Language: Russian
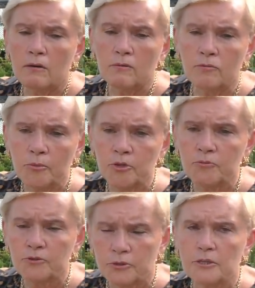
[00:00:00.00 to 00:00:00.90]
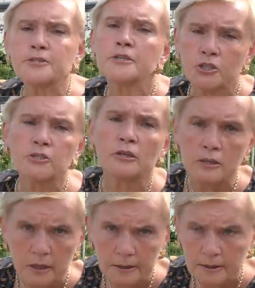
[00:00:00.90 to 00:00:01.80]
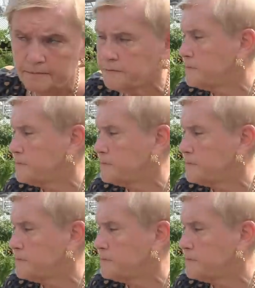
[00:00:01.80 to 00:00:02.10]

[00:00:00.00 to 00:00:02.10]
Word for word: в общем, достаточно накладно.